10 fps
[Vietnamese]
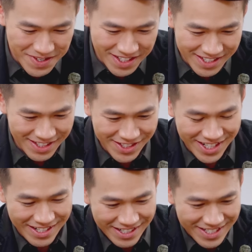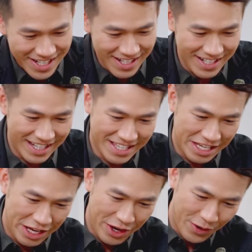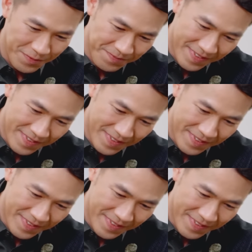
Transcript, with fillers: Cảm ơn ừ. chương trình rất là nhiều.